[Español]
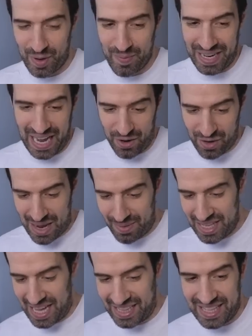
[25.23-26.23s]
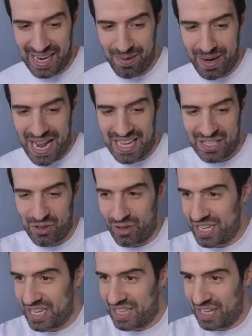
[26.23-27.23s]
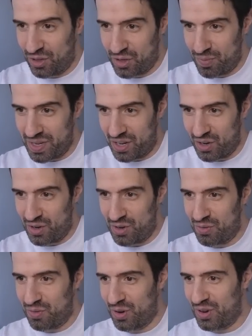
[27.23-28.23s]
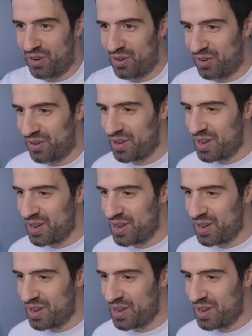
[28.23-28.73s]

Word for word: me cagó la vida, el brazo este, el otro micrófono,